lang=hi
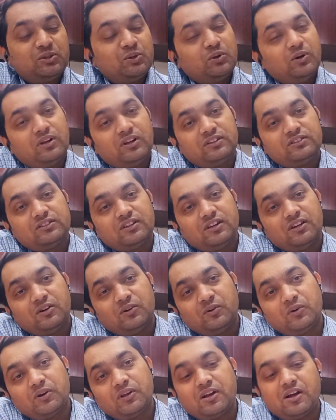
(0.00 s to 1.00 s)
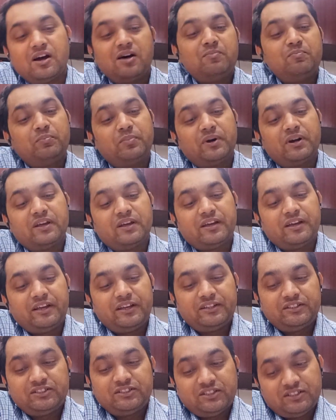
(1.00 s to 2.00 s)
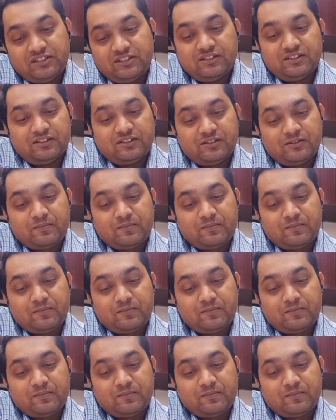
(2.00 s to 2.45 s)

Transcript: थोड़ा सा और काम पड़ा है जाता